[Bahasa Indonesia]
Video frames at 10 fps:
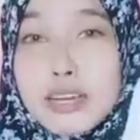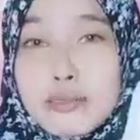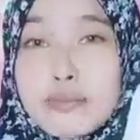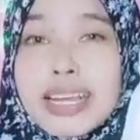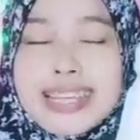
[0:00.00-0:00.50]

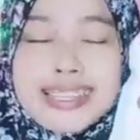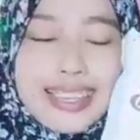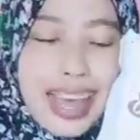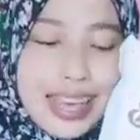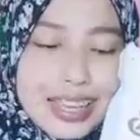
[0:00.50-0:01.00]
Kemudian
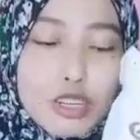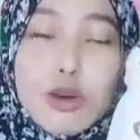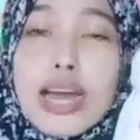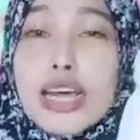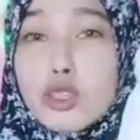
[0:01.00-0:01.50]
rebus hingga
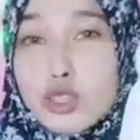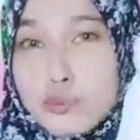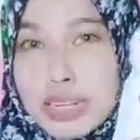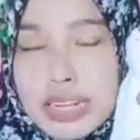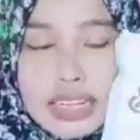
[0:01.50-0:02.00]
mendidih.
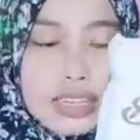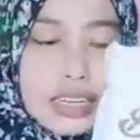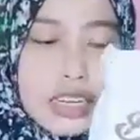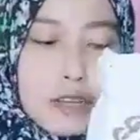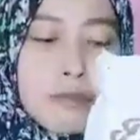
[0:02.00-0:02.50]

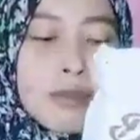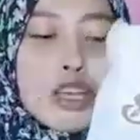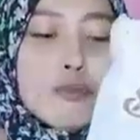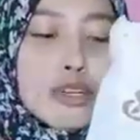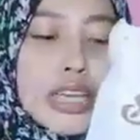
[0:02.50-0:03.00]
Kemudian
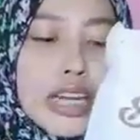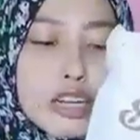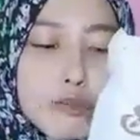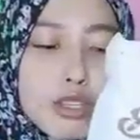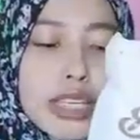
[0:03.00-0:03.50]
tiriskan ke dalam
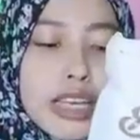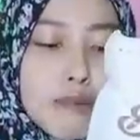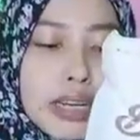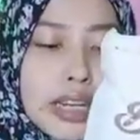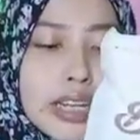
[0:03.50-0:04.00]

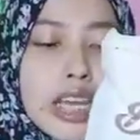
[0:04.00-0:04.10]
gelas.